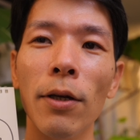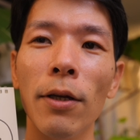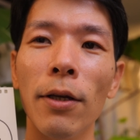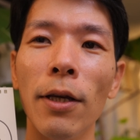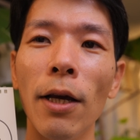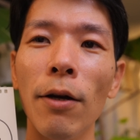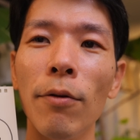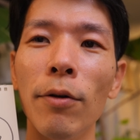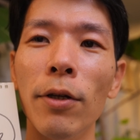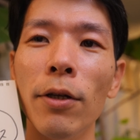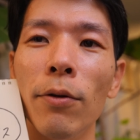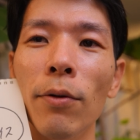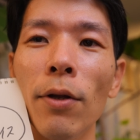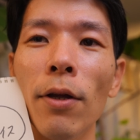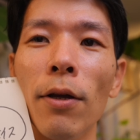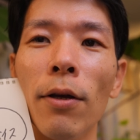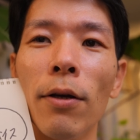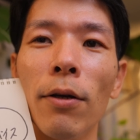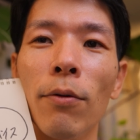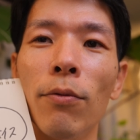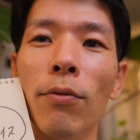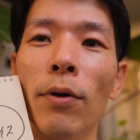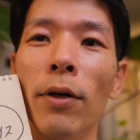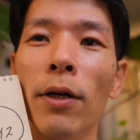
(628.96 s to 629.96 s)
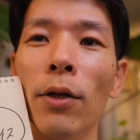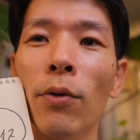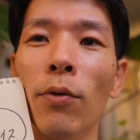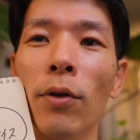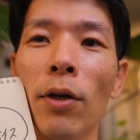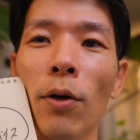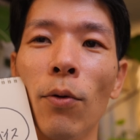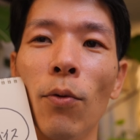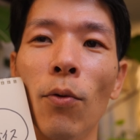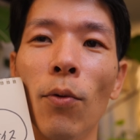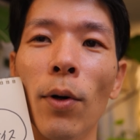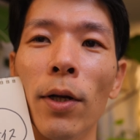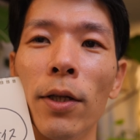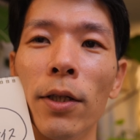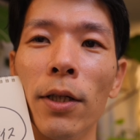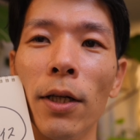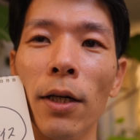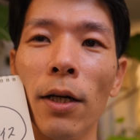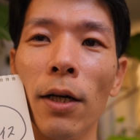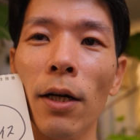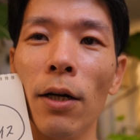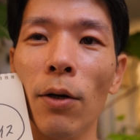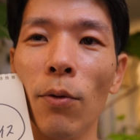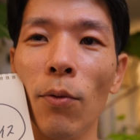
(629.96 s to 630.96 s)
逆にね、不安な時はこうワンちゃ
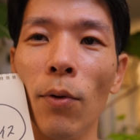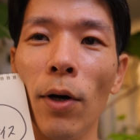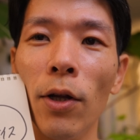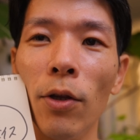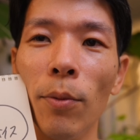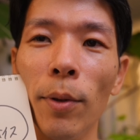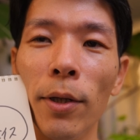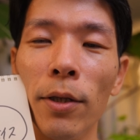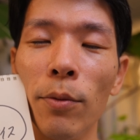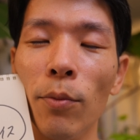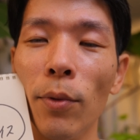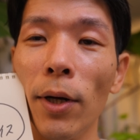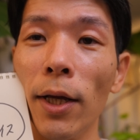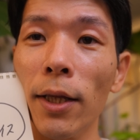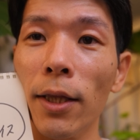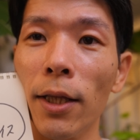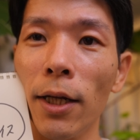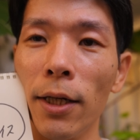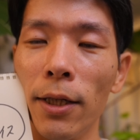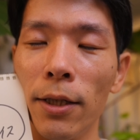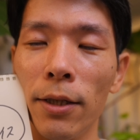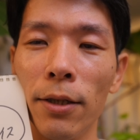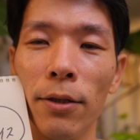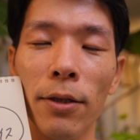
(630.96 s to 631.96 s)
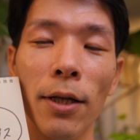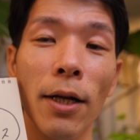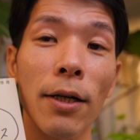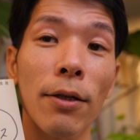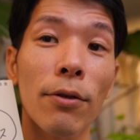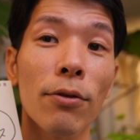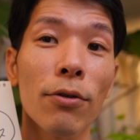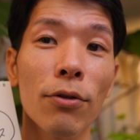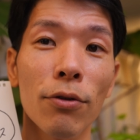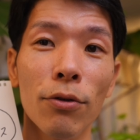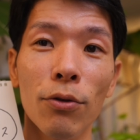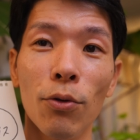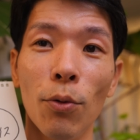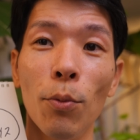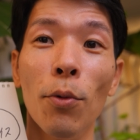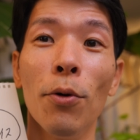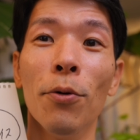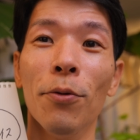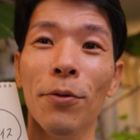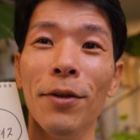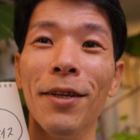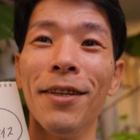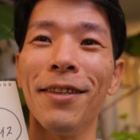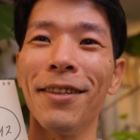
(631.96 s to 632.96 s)
んからこうアドバイスもらったりしたりすると思
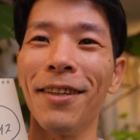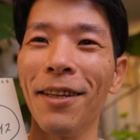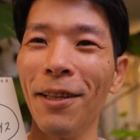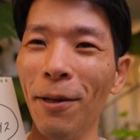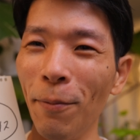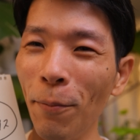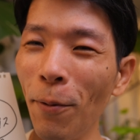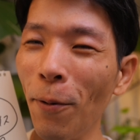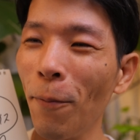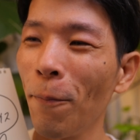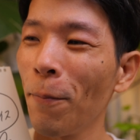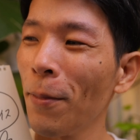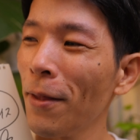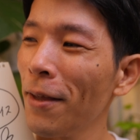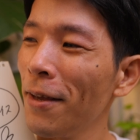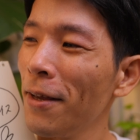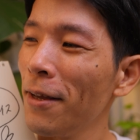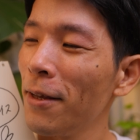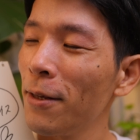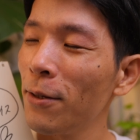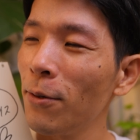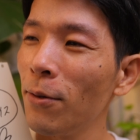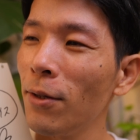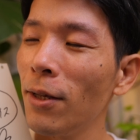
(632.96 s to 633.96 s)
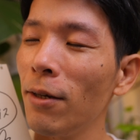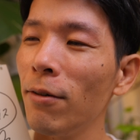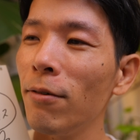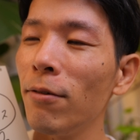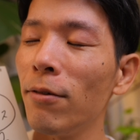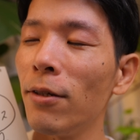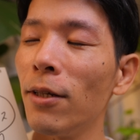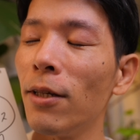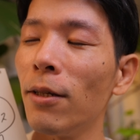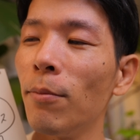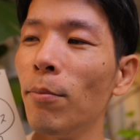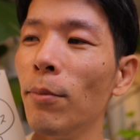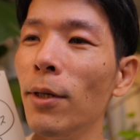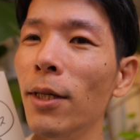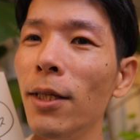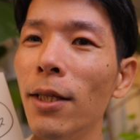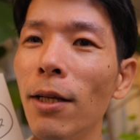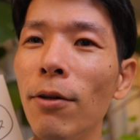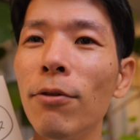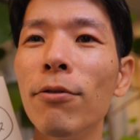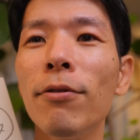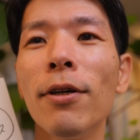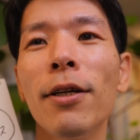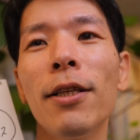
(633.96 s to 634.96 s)
うんですけども、そんな風にみん
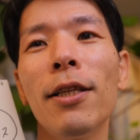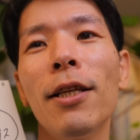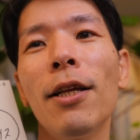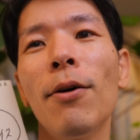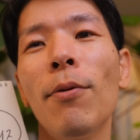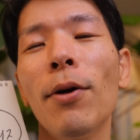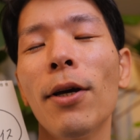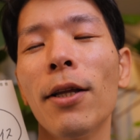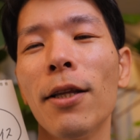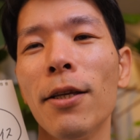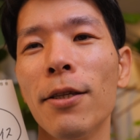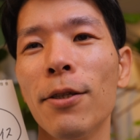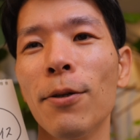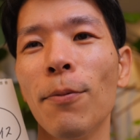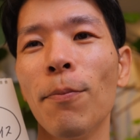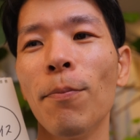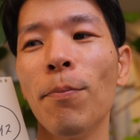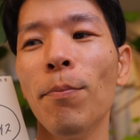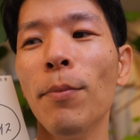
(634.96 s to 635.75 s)
な不安なわけですよ。